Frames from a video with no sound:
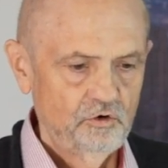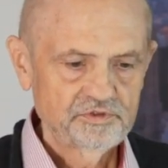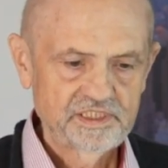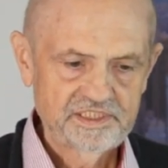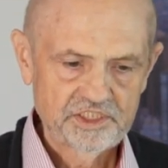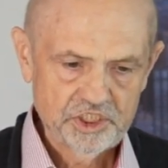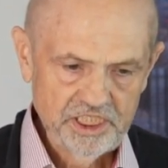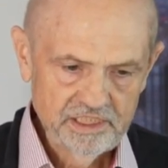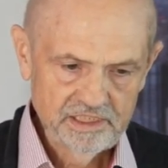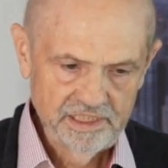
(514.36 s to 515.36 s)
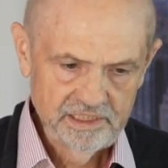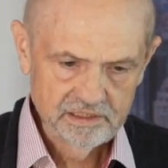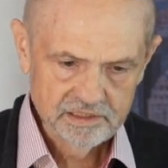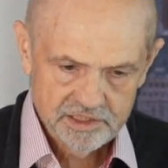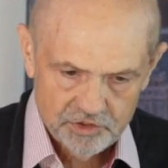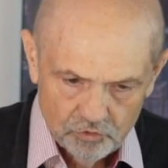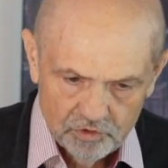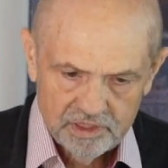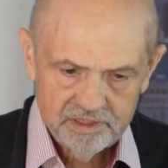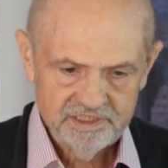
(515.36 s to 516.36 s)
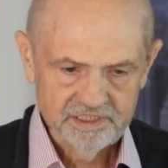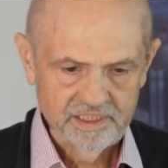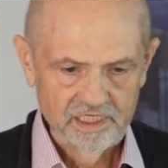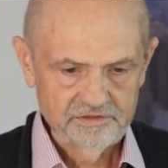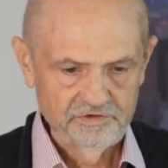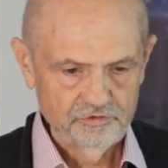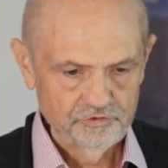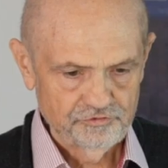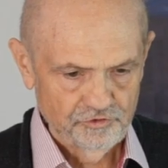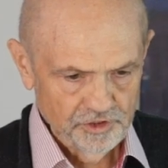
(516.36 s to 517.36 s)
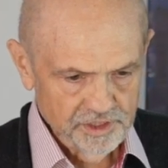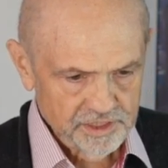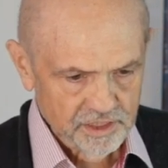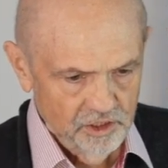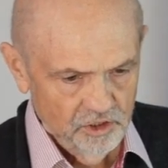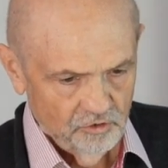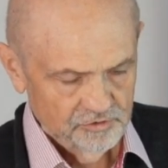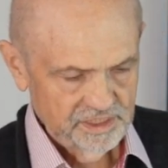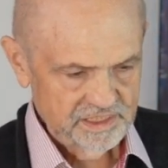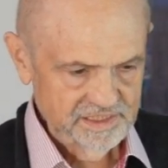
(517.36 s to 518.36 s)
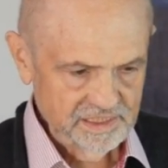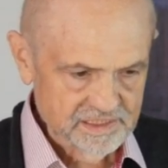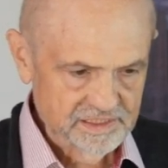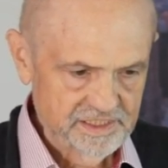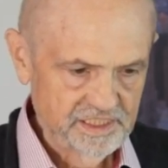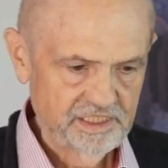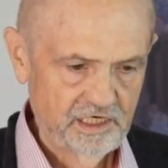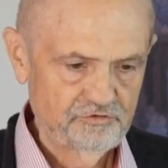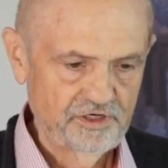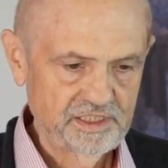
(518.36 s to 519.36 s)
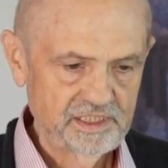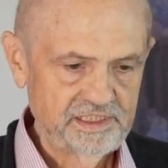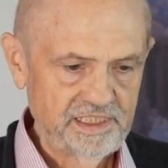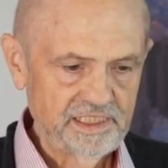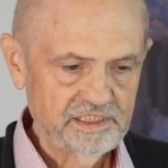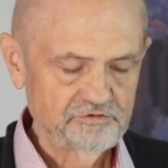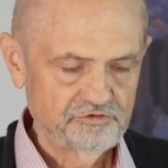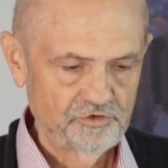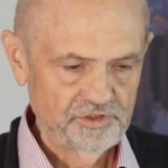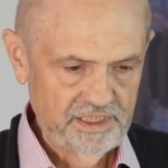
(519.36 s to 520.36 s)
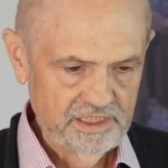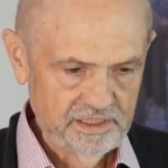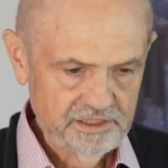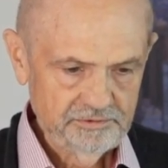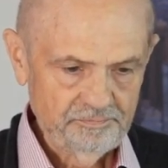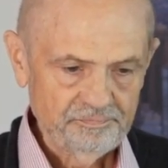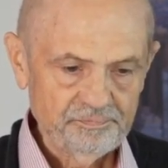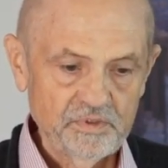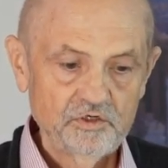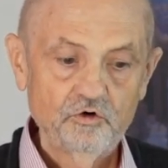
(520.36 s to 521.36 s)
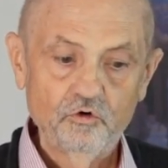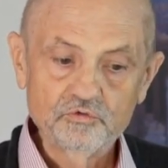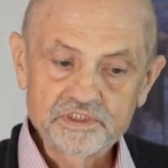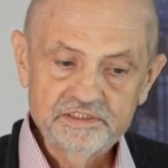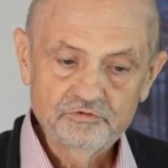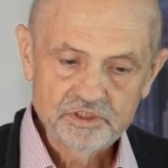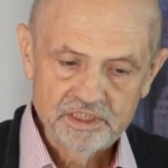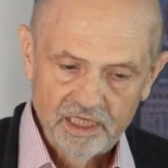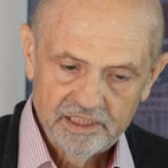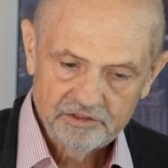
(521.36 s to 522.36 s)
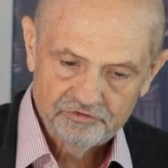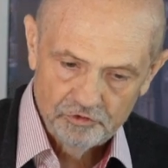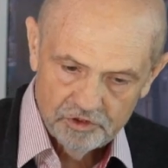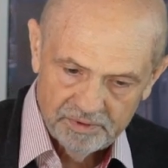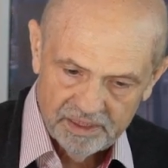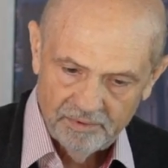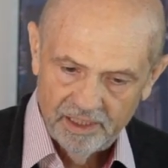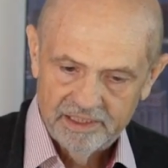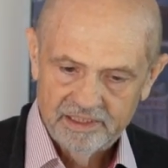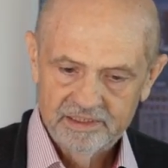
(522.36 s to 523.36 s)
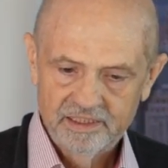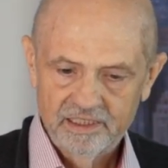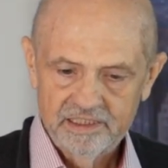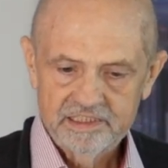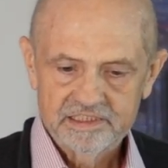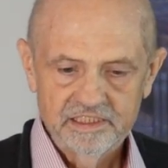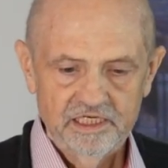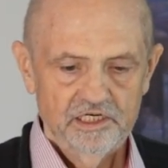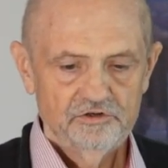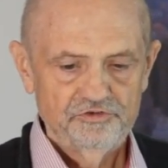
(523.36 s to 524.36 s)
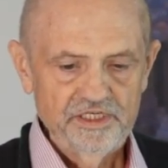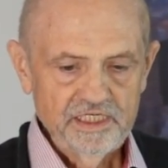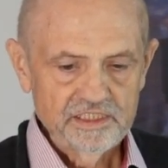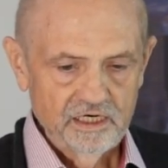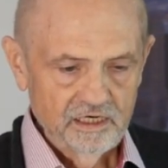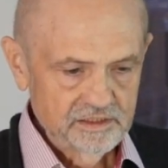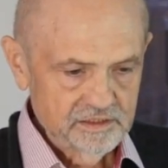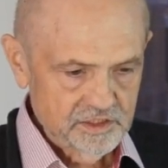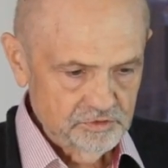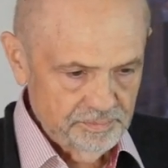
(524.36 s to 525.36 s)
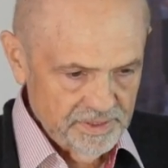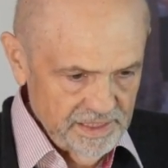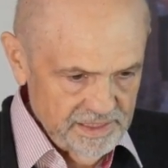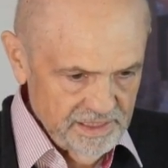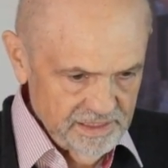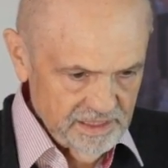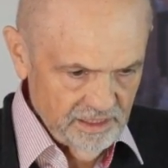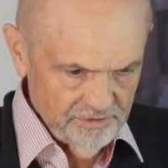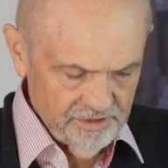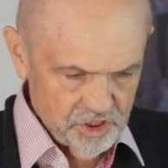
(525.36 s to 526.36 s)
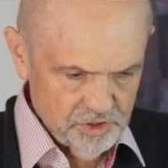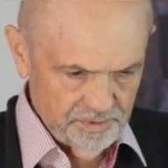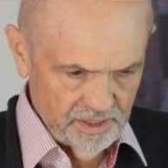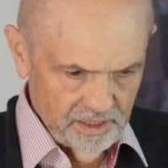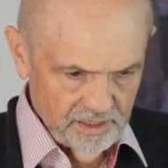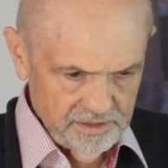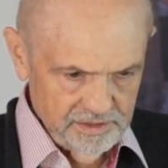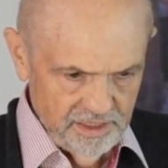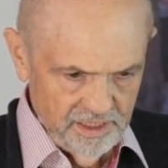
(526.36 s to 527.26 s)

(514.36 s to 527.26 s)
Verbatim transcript: Und es erschienen ihnen Zungen, zerteilt wie von Feuer, und er setzte sich auf einen jeden von ihnen. Und sie wurden alle erfüllt mit dem Heiligen Geist, fingen an zu predigen in anderen Sprachen,